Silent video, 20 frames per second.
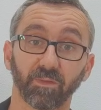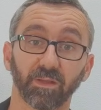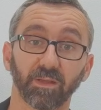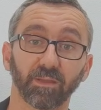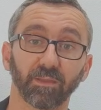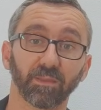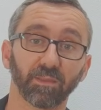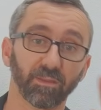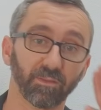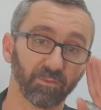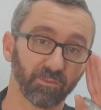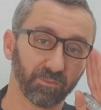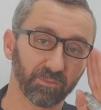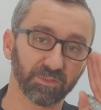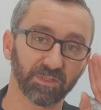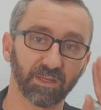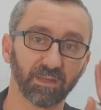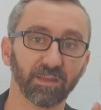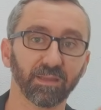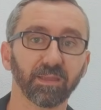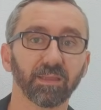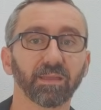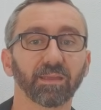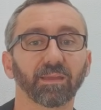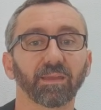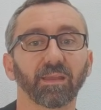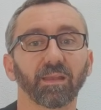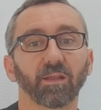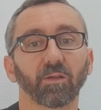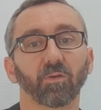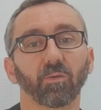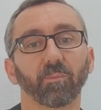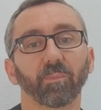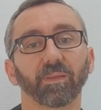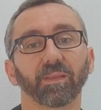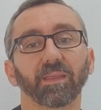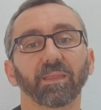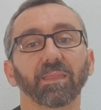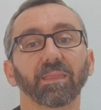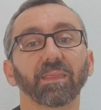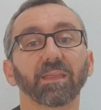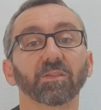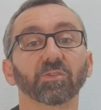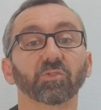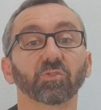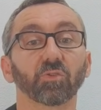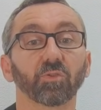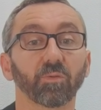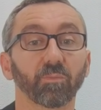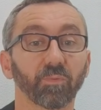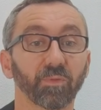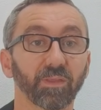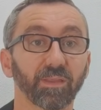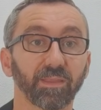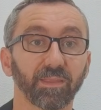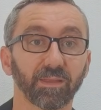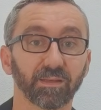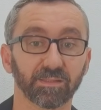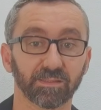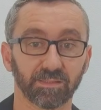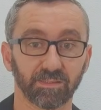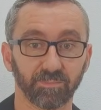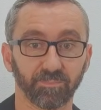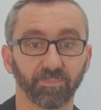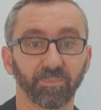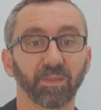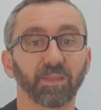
finalizado. O sea, que la competencia solo podrá darse